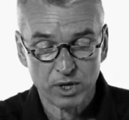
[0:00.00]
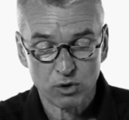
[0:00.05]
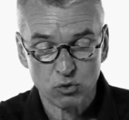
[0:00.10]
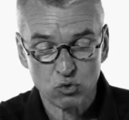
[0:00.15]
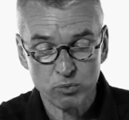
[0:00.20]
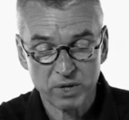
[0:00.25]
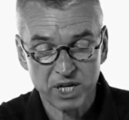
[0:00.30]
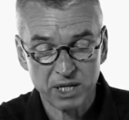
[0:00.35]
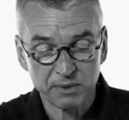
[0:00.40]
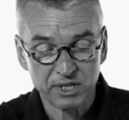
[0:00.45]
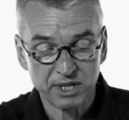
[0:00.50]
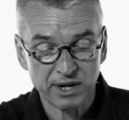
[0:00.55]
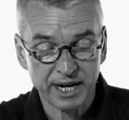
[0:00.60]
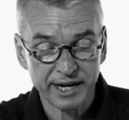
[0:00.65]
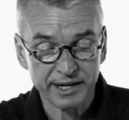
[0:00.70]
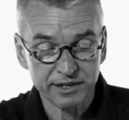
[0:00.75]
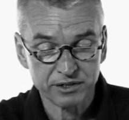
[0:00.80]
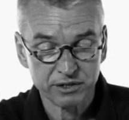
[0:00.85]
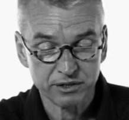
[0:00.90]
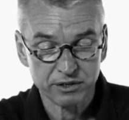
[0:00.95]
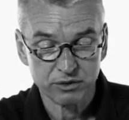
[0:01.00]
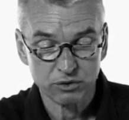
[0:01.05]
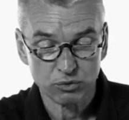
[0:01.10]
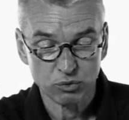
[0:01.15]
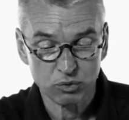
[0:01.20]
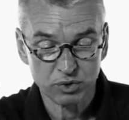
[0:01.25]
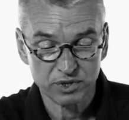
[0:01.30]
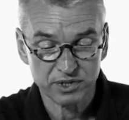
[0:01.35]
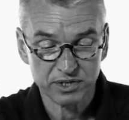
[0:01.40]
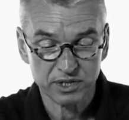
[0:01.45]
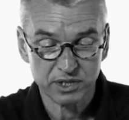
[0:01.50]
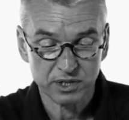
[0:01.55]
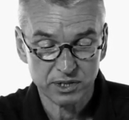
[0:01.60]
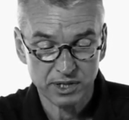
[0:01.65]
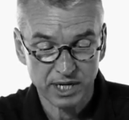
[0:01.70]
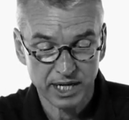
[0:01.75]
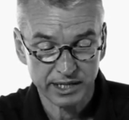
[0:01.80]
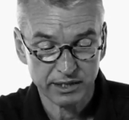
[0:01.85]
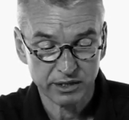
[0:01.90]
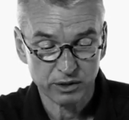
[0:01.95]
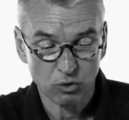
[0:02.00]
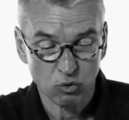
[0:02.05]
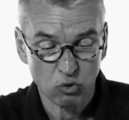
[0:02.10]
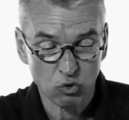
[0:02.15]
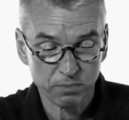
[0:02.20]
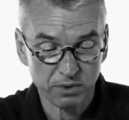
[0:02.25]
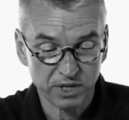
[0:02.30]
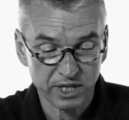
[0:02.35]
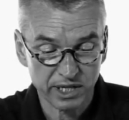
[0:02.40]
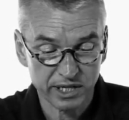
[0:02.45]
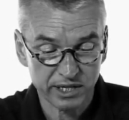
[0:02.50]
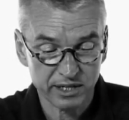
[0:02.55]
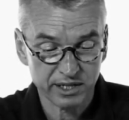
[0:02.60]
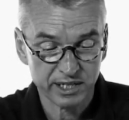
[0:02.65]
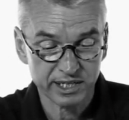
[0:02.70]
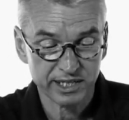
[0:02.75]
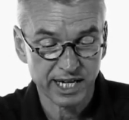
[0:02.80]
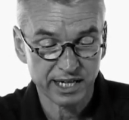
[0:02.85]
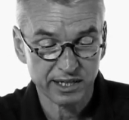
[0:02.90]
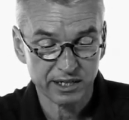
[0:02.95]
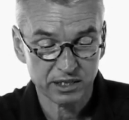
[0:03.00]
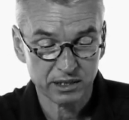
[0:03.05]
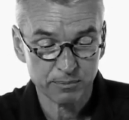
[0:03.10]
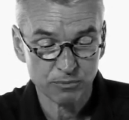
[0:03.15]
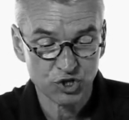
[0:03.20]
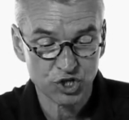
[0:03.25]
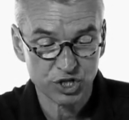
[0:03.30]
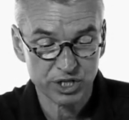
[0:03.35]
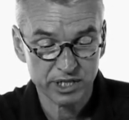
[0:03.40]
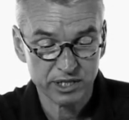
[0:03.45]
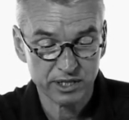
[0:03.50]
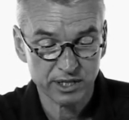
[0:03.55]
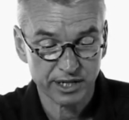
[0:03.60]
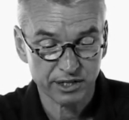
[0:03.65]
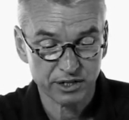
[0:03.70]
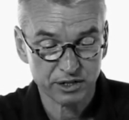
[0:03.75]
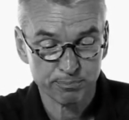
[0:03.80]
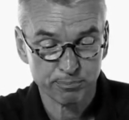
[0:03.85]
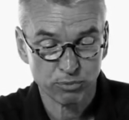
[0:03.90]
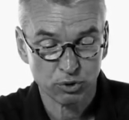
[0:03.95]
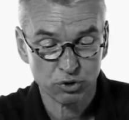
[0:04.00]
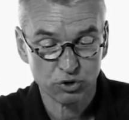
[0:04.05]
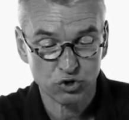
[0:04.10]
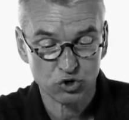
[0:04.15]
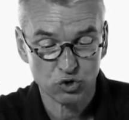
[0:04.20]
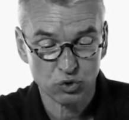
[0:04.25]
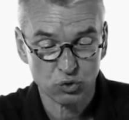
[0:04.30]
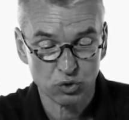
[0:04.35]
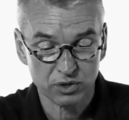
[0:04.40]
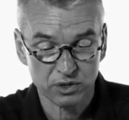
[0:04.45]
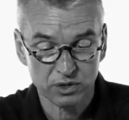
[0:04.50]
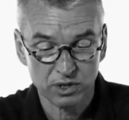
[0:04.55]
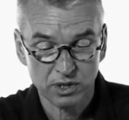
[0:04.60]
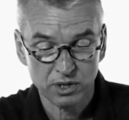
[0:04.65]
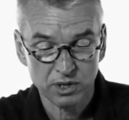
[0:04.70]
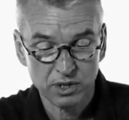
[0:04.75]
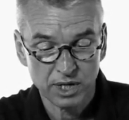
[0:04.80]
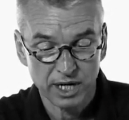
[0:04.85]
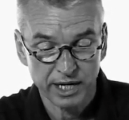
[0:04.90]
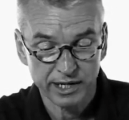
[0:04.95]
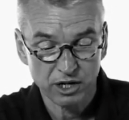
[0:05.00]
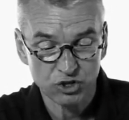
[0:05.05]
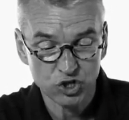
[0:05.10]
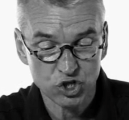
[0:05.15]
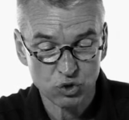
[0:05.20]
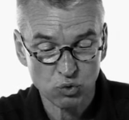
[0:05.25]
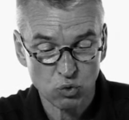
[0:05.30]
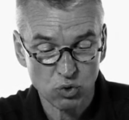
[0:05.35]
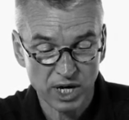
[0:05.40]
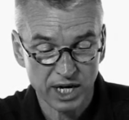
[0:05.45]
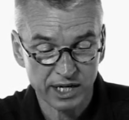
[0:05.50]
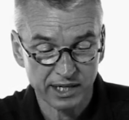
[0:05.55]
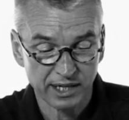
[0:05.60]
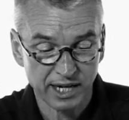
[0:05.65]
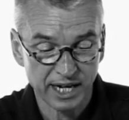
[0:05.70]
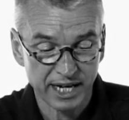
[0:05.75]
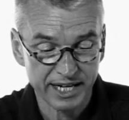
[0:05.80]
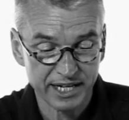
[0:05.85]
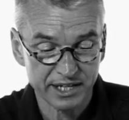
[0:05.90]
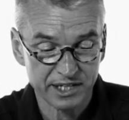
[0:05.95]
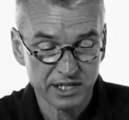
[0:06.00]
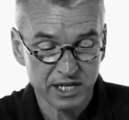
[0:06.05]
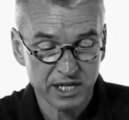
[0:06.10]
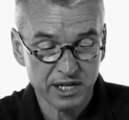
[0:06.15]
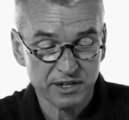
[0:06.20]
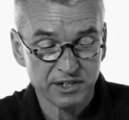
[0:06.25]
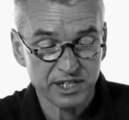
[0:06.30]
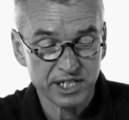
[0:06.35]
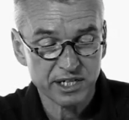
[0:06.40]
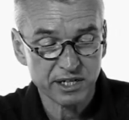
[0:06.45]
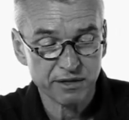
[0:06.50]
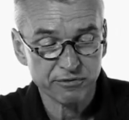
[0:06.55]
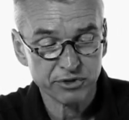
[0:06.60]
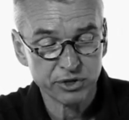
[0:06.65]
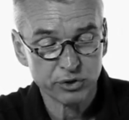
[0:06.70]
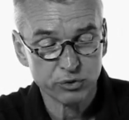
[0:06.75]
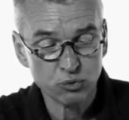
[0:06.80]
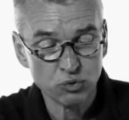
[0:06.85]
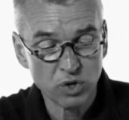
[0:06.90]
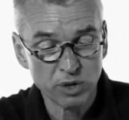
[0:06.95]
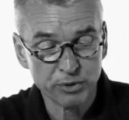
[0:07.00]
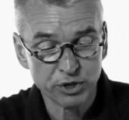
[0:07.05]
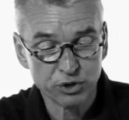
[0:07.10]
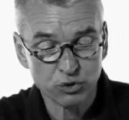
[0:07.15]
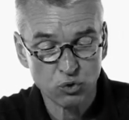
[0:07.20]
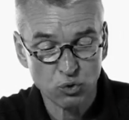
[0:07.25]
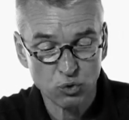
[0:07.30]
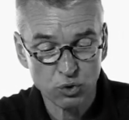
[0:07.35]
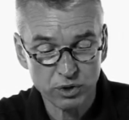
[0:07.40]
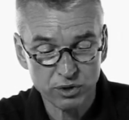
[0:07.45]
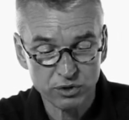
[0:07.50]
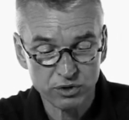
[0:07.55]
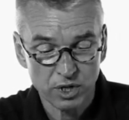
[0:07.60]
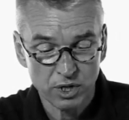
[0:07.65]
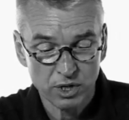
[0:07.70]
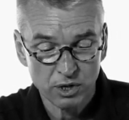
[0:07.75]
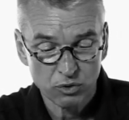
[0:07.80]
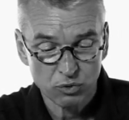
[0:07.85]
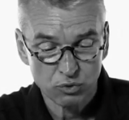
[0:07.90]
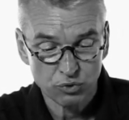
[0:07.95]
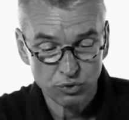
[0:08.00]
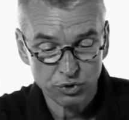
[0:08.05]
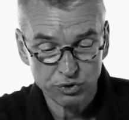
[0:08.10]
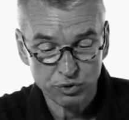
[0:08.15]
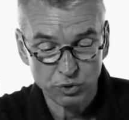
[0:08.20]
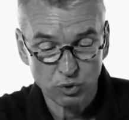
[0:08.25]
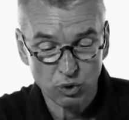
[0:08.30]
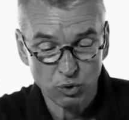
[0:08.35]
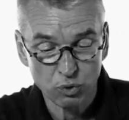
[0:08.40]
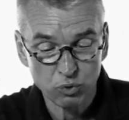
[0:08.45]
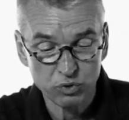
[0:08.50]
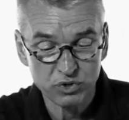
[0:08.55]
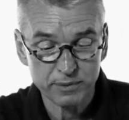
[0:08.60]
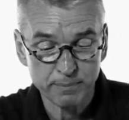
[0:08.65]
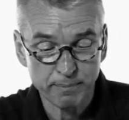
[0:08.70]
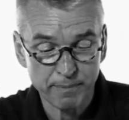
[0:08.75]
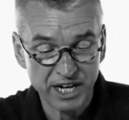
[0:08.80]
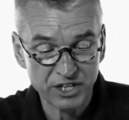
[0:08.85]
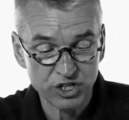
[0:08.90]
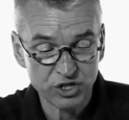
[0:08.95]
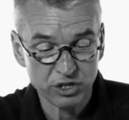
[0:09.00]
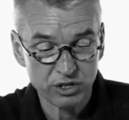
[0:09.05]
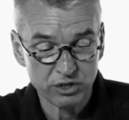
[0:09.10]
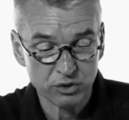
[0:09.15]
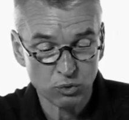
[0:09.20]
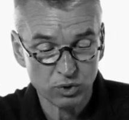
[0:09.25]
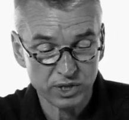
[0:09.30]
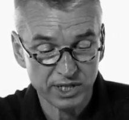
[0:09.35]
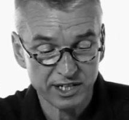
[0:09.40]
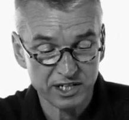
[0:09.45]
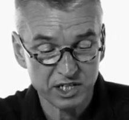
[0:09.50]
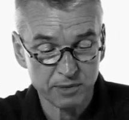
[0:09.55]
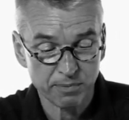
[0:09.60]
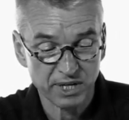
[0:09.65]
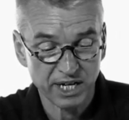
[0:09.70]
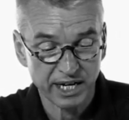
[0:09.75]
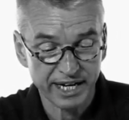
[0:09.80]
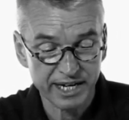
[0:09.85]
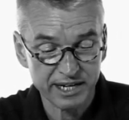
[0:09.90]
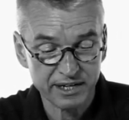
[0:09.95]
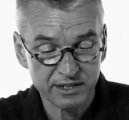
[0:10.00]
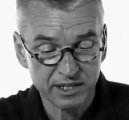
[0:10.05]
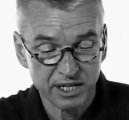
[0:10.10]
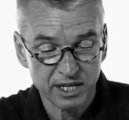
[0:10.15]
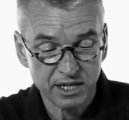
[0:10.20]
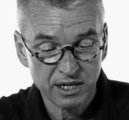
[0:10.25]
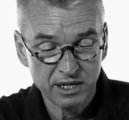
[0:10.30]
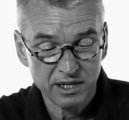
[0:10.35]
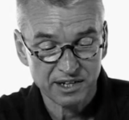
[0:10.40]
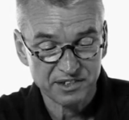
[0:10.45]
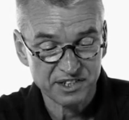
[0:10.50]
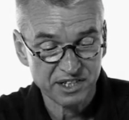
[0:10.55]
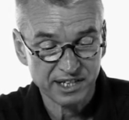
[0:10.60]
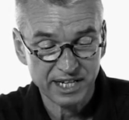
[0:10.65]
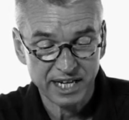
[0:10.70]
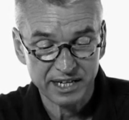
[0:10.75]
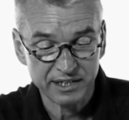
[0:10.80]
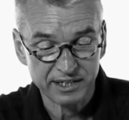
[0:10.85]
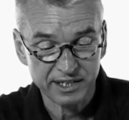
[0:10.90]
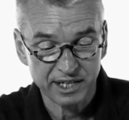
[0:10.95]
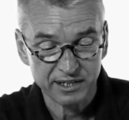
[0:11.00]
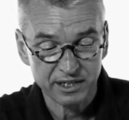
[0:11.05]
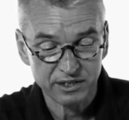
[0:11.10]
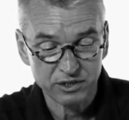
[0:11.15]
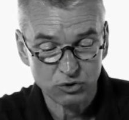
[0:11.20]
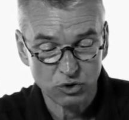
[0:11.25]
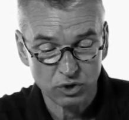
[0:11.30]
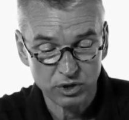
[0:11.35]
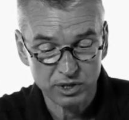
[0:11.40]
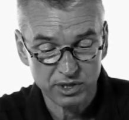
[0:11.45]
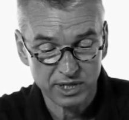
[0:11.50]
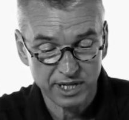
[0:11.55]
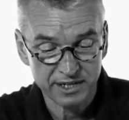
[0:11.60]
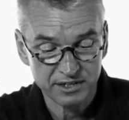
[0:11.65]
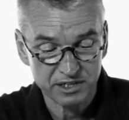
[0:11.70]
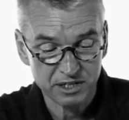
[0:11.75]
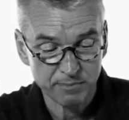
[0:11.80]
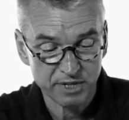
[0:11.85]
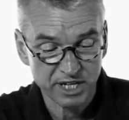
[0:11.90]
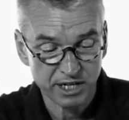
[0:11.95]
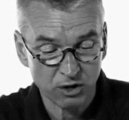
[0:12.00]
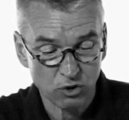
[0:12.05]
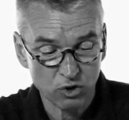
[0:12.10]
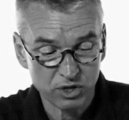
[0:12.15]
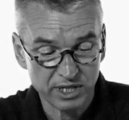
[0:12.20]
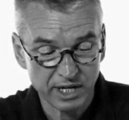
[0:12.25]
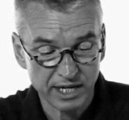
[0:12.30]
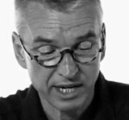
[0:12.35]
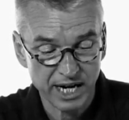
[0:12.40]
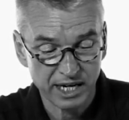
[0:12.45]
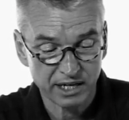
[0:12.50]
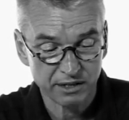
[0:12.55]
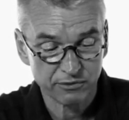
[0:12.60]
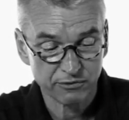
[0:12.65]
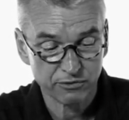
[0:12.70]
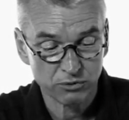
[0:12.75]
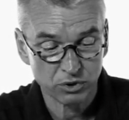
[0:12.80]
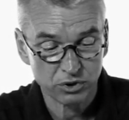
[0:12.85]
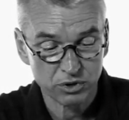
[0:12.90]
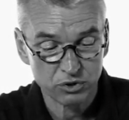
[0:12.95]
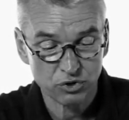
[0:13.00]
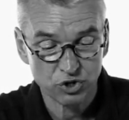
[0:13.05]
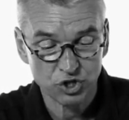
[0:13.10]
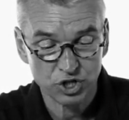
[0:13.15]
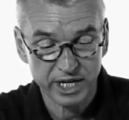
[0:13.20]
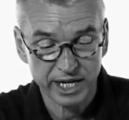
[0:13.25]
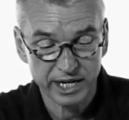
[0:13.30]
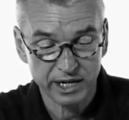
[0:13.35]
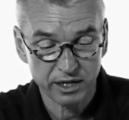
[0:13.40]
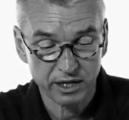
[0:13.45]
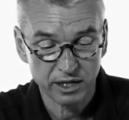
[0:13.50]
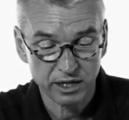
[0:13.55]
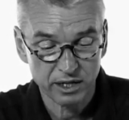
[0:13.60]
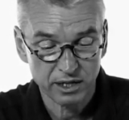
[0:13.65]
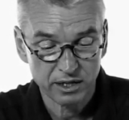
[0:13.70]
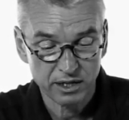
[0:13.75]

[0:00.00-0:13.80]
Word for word: Über dem Kleid trug sie eine grob gehäkelte Jacke im Stil eines Ponchos, einer Stola gleich, sehr figurbetont und durch die großen Maschen so transparent, dass ich gar nicht anders konnte, als sie mir darunter nackt vorzustellen.